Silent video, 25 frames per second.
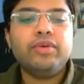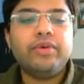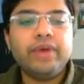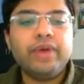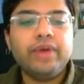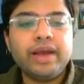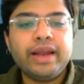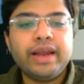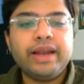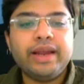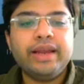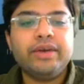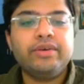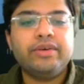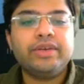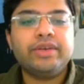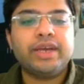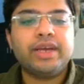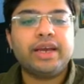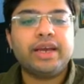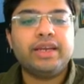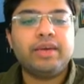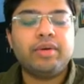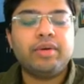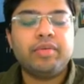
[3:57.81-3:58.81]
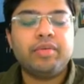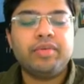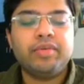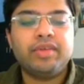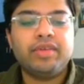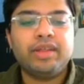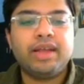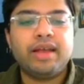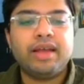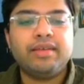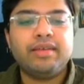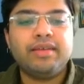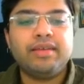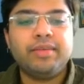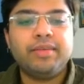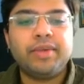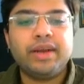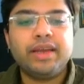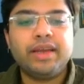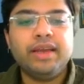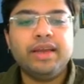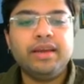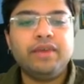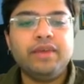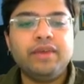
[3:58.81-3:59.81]
थोड़ा आइडिया हो जाएगा जब आप इसे ध्यान से
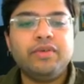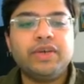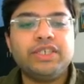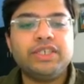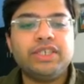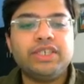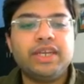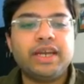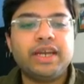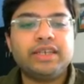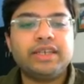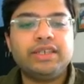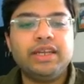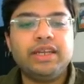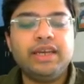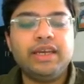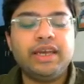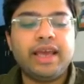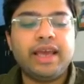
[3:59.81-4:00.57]
पढ़ेंगे कि क्वेश्चन एक्चुअली